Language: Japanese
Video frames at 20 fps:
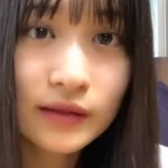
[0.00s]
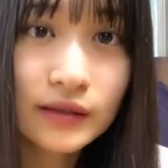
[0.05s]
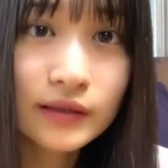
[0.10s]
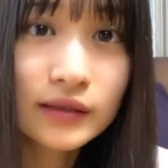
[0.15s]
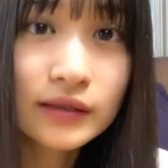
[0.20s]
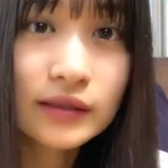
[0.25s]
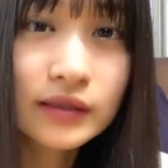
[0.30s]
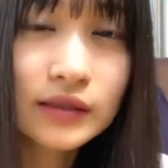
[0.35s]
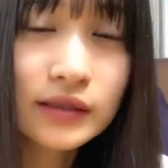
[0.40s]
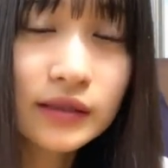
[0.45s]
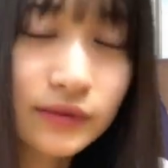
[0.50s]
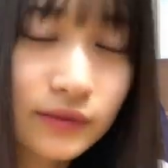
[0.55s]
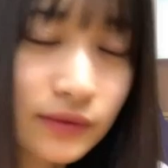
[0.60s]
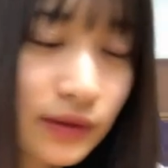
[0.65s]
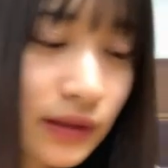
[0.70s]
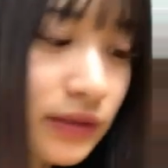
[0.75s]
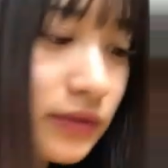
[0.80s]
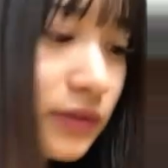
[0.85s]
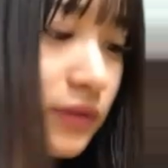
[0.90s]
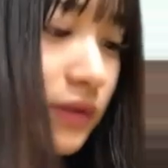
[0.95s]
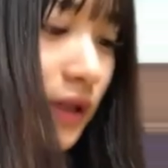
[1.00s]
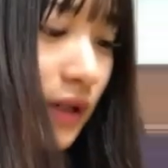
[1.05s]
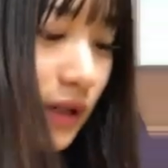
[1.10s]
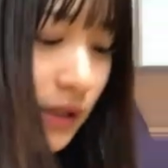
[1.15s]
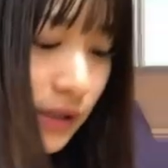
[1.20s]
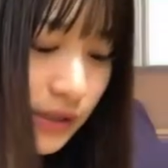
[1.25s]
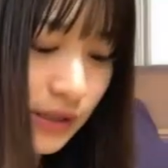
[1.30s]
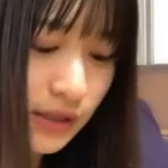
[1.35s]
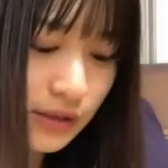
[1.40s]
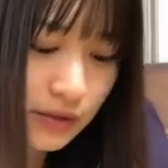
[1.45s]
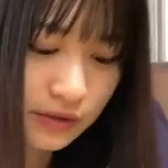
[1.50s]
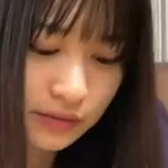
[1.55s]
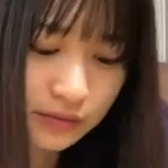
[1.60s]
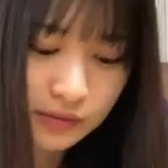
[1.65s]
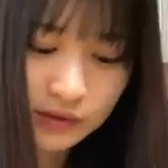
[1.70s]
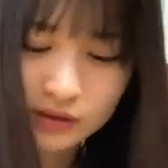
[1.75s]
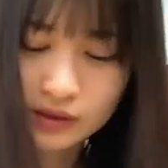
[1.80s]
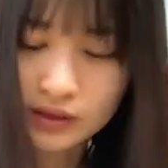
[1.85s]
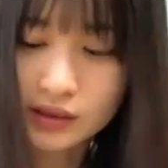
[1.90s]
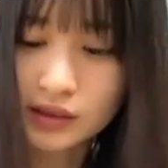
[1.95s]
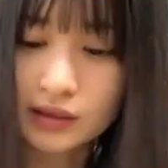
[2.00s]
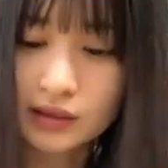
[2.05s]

いいよねそう手が冷えるのも好き